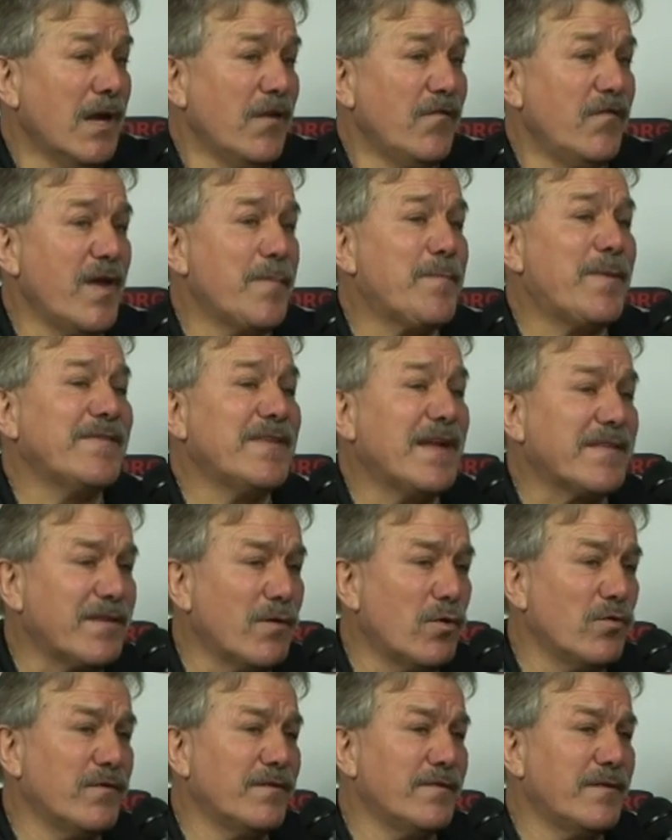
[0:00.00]
wie pan, na,
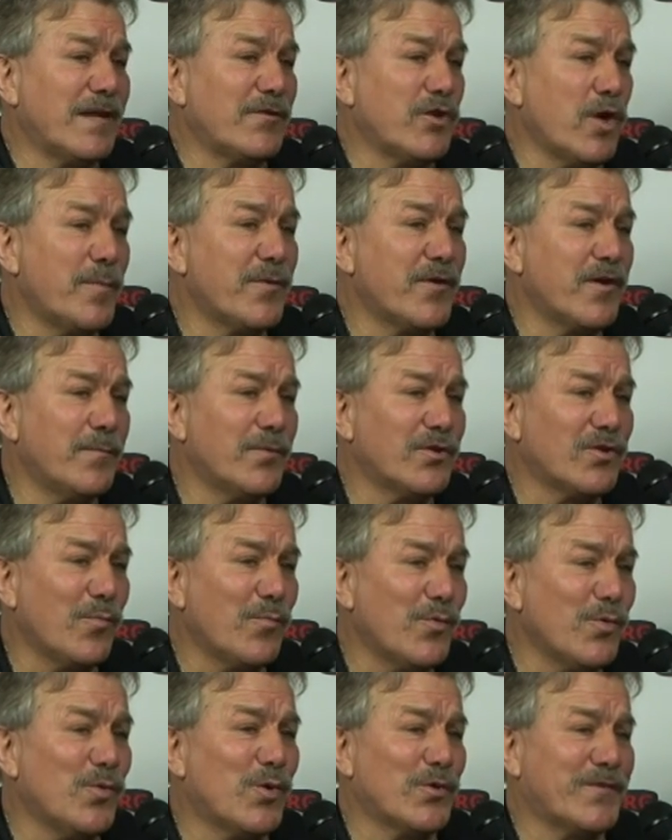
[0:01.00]
do, na dobre by to
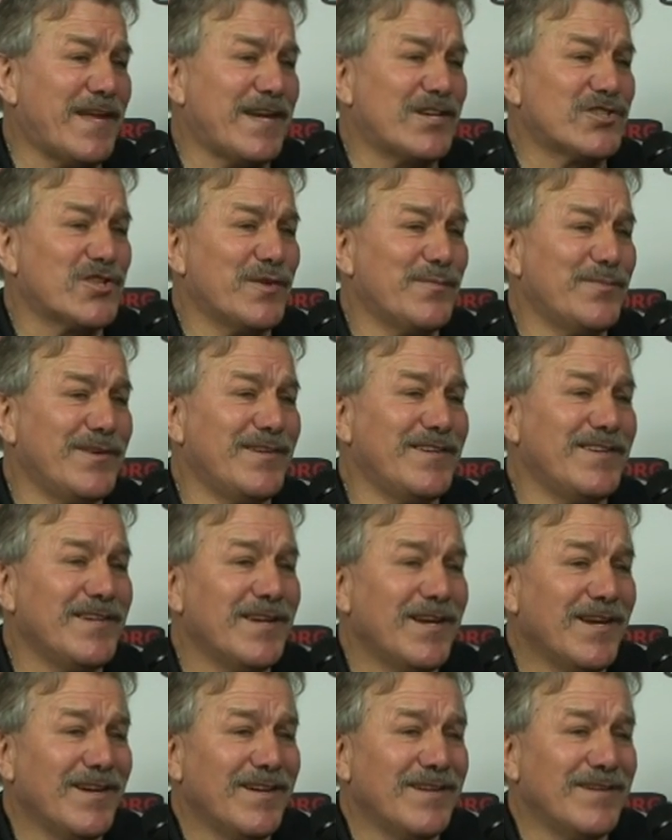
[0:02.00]
było, tak żeby
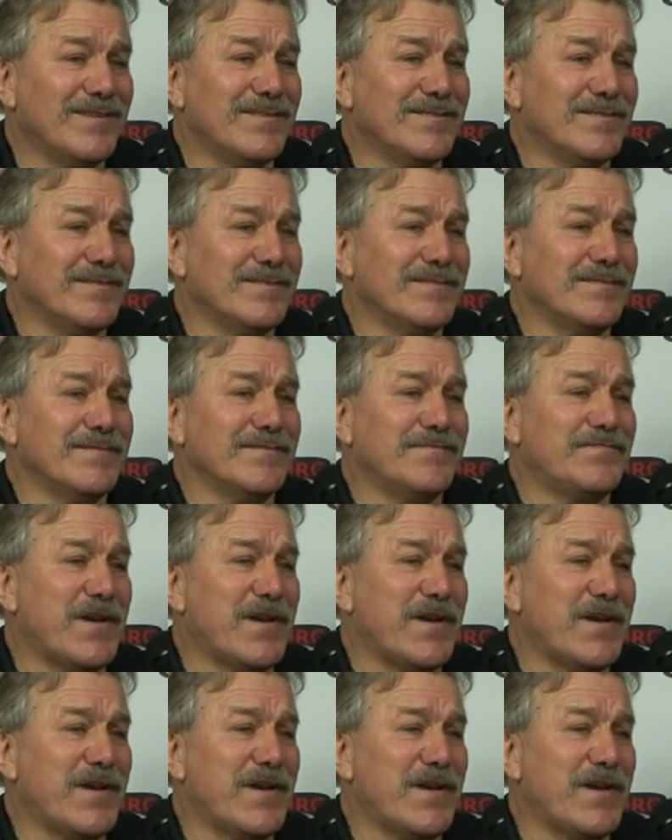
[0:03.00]
y,